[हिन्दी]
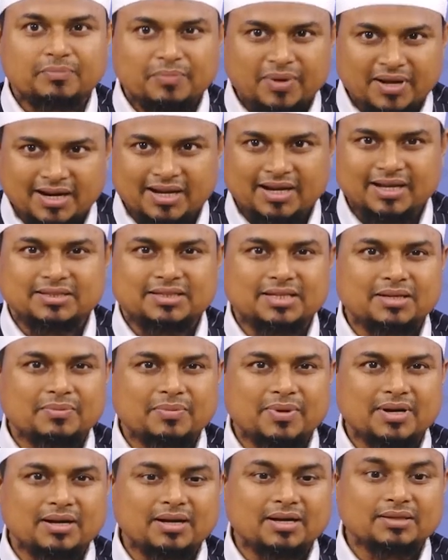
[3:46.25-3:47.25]
बरकत ही
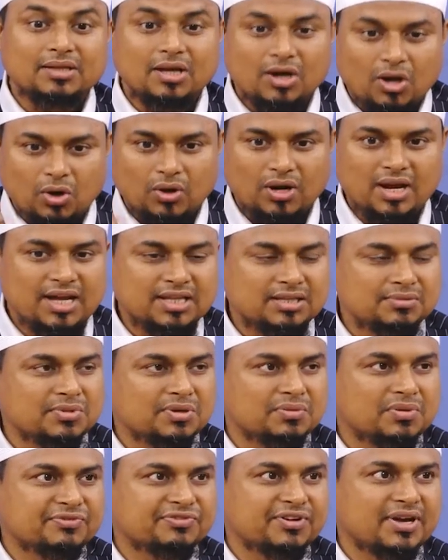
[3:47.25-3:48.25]
बरकत औलाद
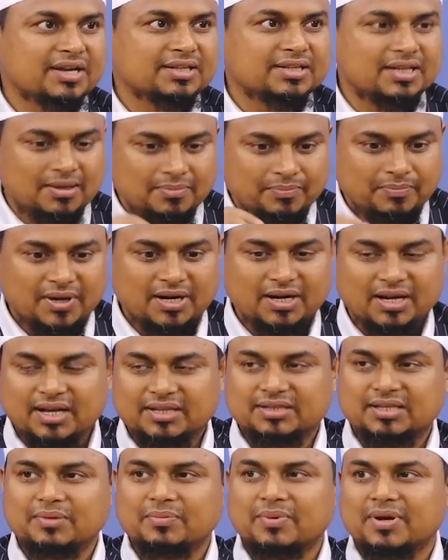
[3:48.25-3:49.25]
में भी फायदा
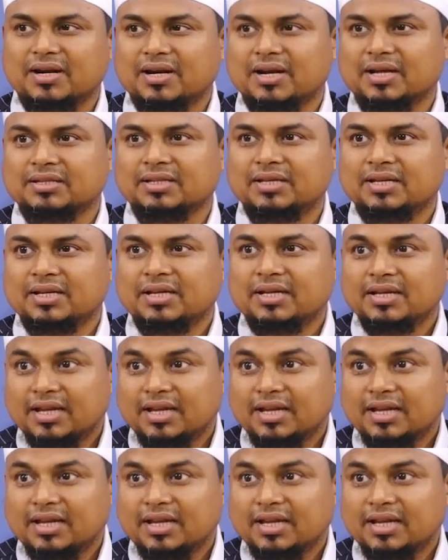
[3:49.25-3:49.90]
बरकत ही बरकत